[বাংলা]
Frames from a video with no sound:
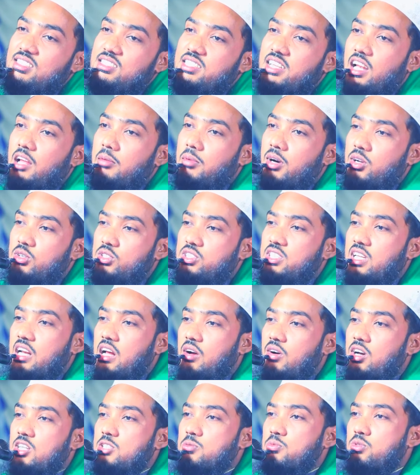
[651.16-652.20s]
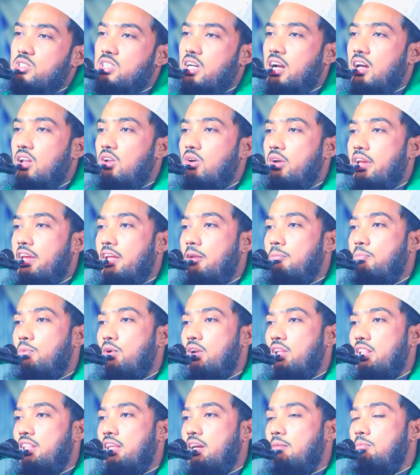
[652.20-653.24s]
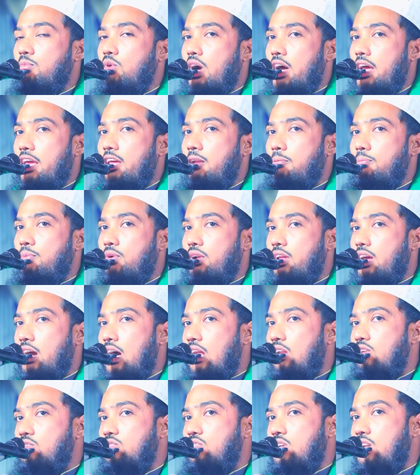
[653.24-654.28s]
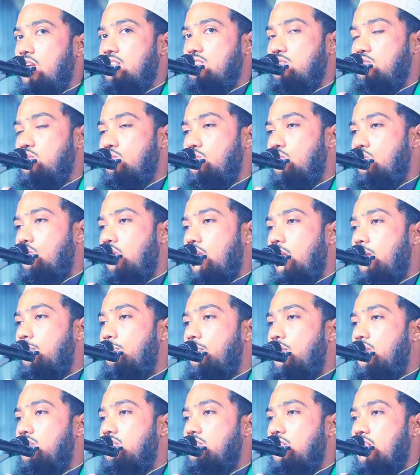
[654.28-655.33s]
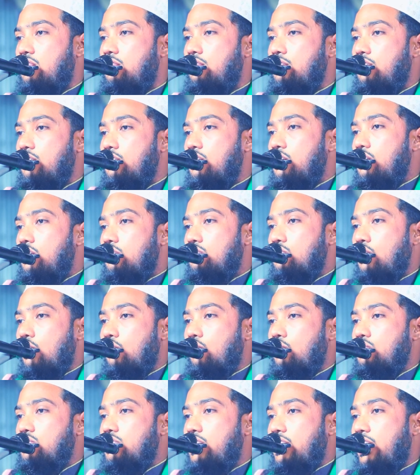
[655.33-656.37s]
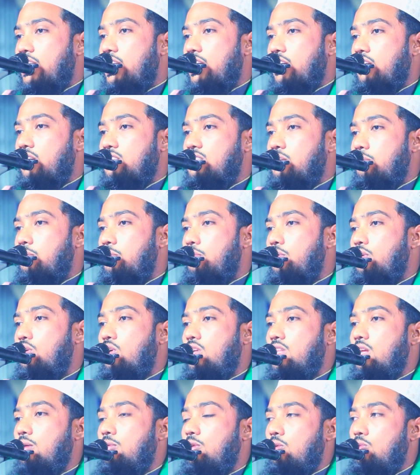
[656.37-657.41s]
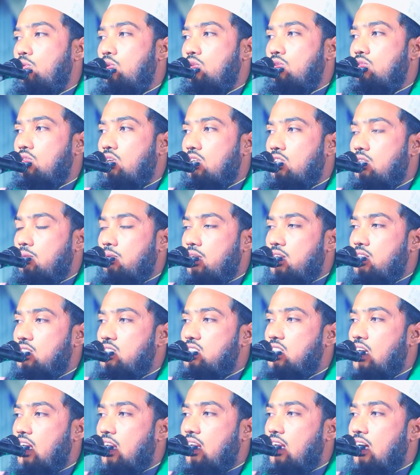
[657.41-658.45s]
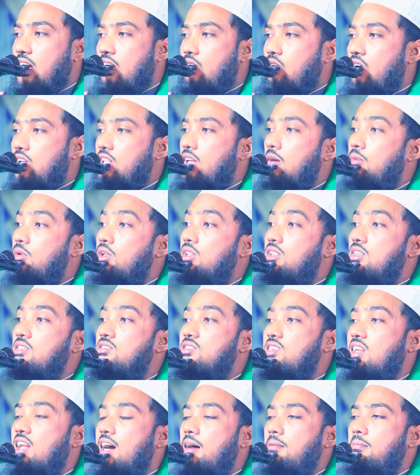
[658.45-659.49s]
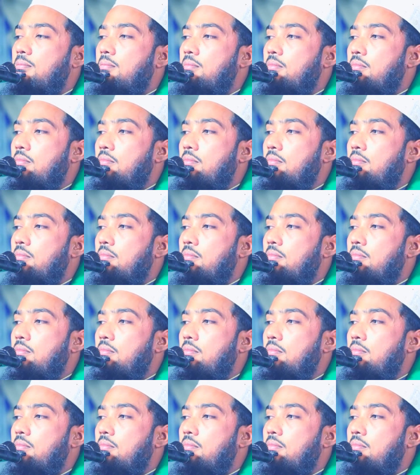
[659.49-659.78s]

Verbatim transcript: ছেলে মানুষের আওয়াজ বোঝা গেল এরপরে দেখবো এরপরে আলোচনা শুরু করার পর যখন যেখানে যেভাবে কথা বলবো উত্তর দিবেন ইনশাল্লাহ কথা বলতেছিলাম